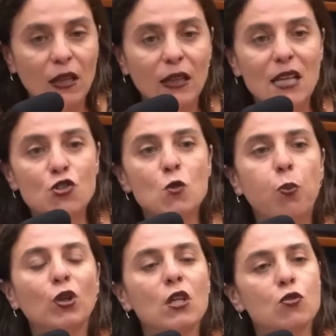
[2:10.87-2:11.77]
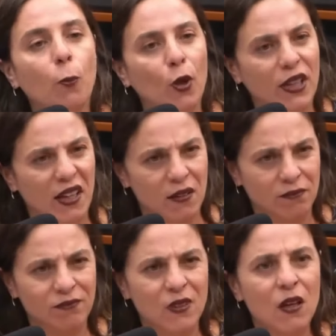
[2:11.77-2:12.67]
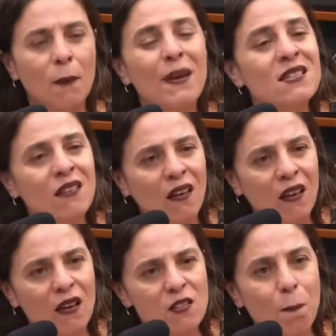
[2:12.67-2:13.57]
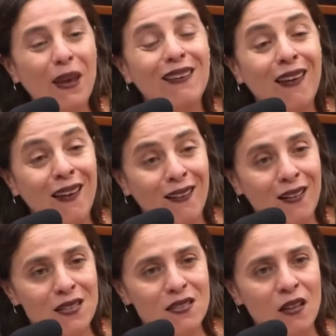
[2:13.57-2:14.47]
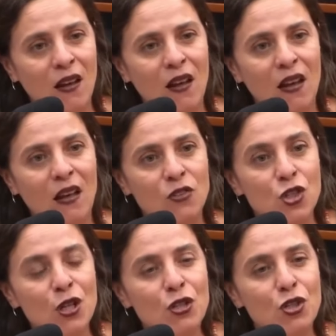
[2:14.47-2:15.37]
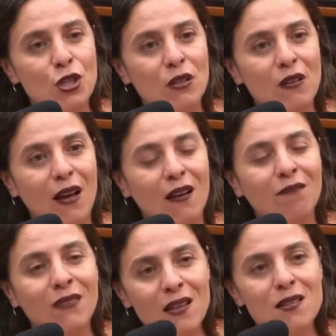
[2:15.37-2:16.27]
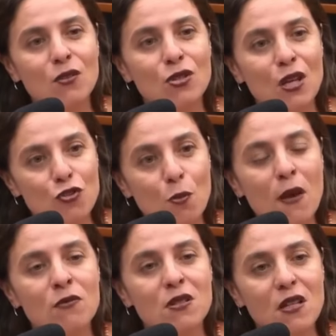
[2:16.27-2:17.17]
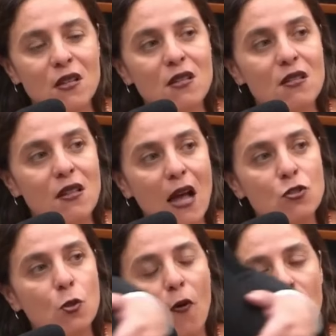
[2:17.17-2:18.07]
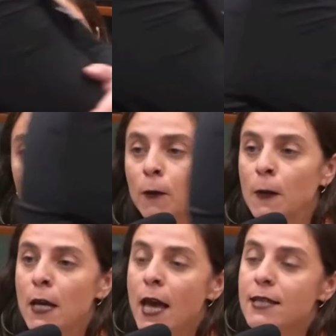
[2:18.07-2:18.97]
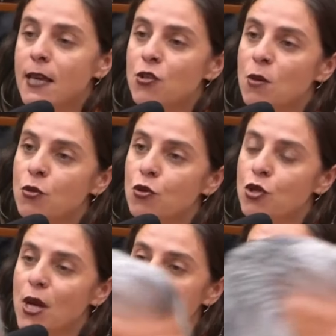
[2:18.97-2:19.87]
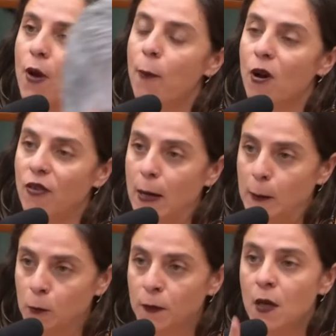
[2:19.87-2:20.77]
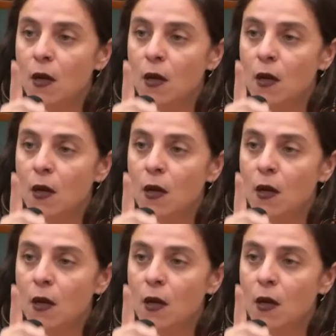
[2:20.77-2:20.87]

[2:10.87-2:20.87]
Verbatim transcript: das disputas do poder, mesquinhas, pequenas, diante da grandeza dos sentimentos e das necessidades do povo brasileiro, esse regime de urgência foi aprovado.